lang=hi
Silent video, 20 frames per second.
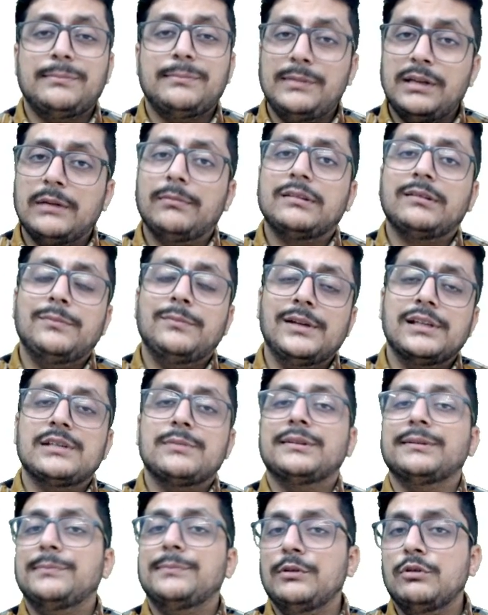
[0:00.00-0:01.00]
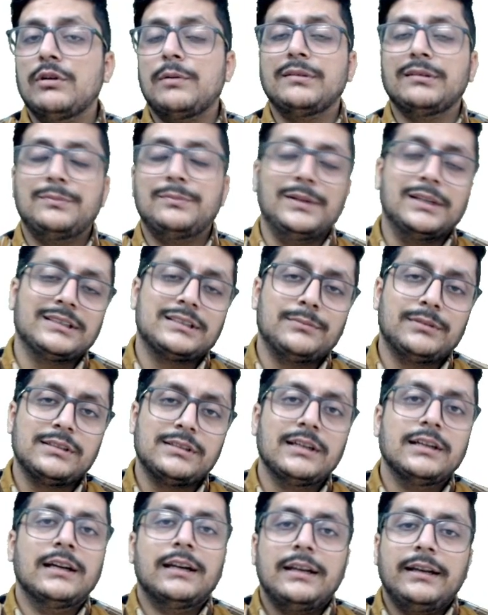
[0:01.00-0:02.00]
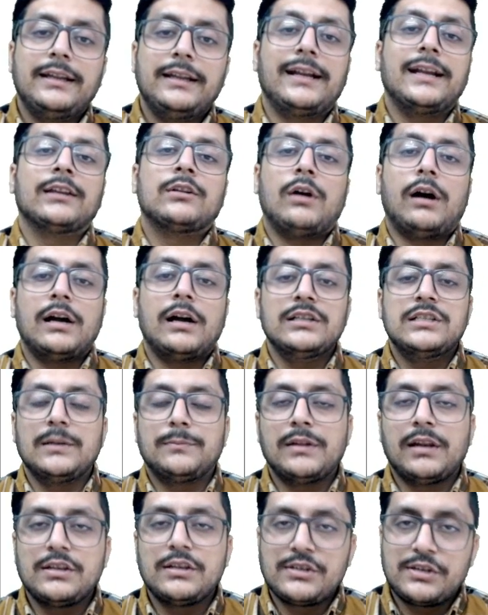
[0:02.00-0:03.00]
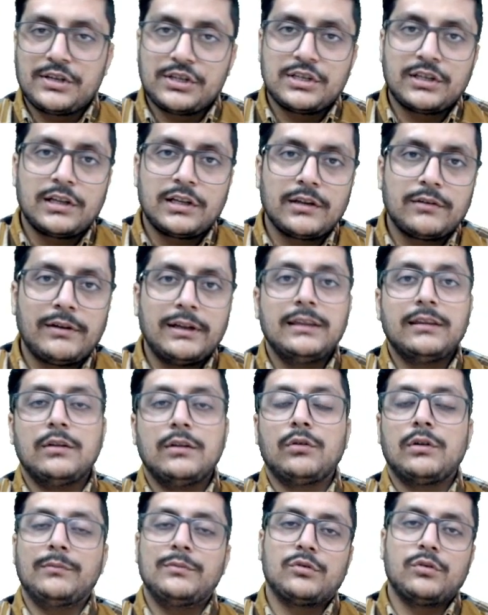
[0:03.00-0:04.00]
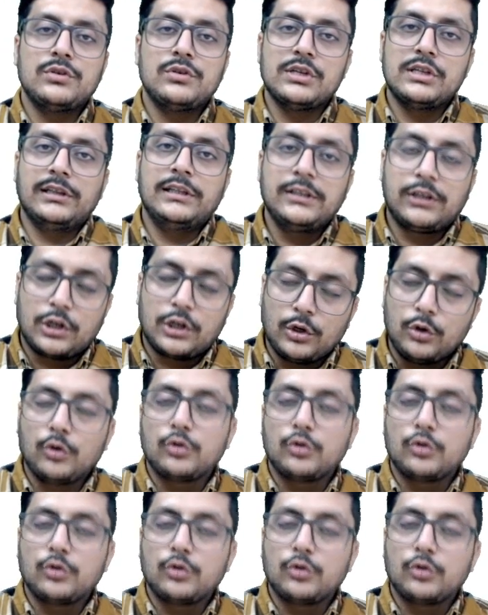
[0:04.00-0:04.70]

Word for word: के जैसे बीएमएस एस एम एस ठीक है तो आज ही अपना रजिस्ट्रेशन करवाएं और हम इसको जल्दी